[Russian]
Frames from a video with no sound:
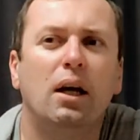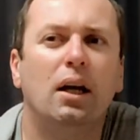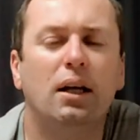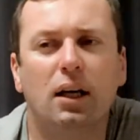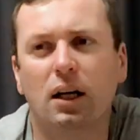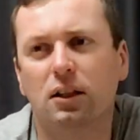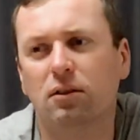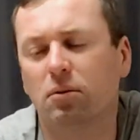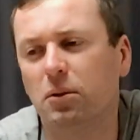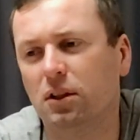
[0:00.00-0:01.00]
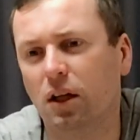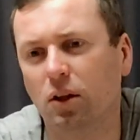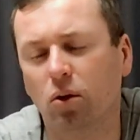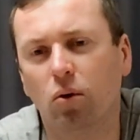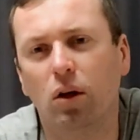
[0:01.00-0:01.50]
лекарства
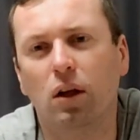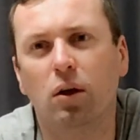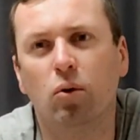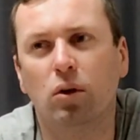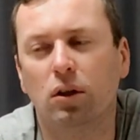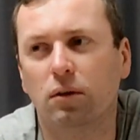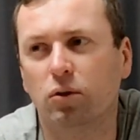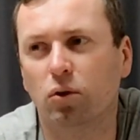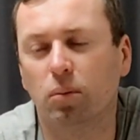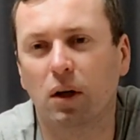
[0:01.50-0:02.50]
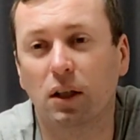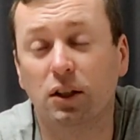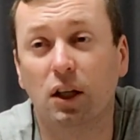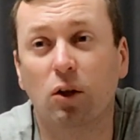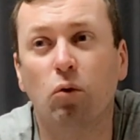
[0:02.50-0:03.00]
бесконтрольно, и он это все поглощал.